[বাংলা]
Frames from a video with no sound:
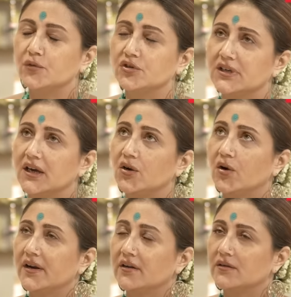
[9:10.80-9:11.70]
এবং সেখানে
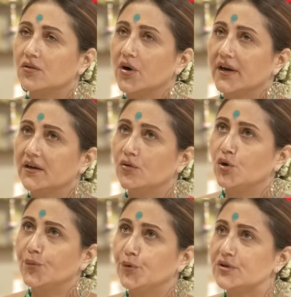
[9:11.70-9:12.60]
অনেক
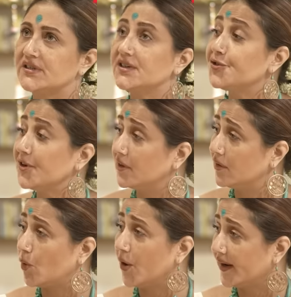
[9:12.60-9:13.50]
অনেকগুলো পোস্টই ট্রিগার
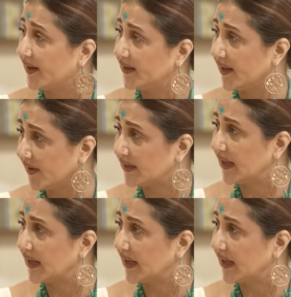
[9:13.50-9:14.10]
ওয়ার্নিং দেওয়া